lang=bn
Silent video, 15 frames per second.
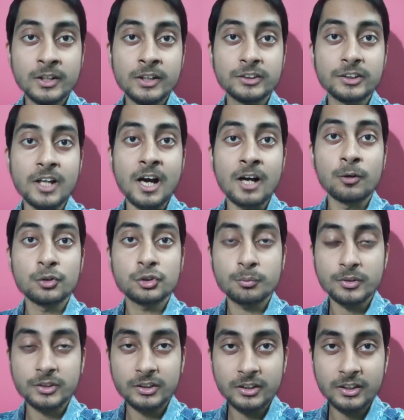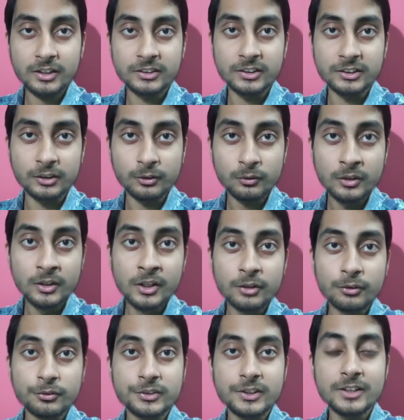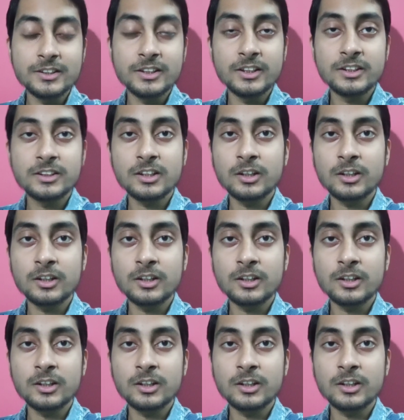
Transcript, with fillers: যেটা আগস্ট মাসের দিকে এসেছিল তো সেই সিরিজটা